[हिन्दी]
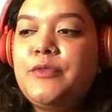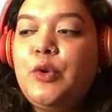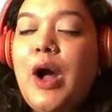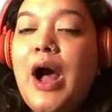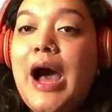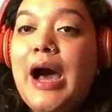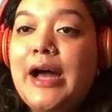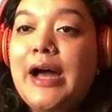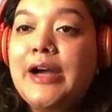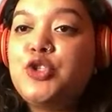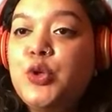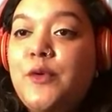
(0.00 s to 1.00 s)
यू नो
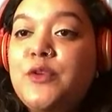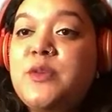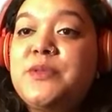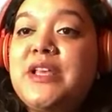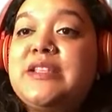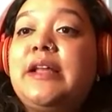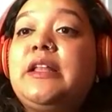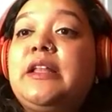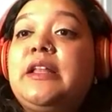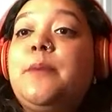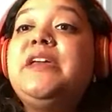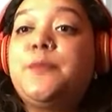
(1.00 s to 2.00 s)
आर्ट जो है वो सबसे
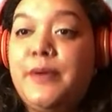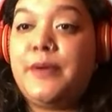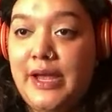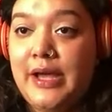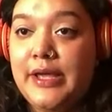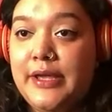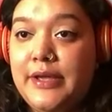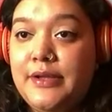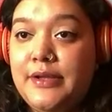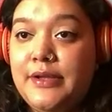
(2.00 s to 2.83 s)
ज्यादा पीक पर रहा है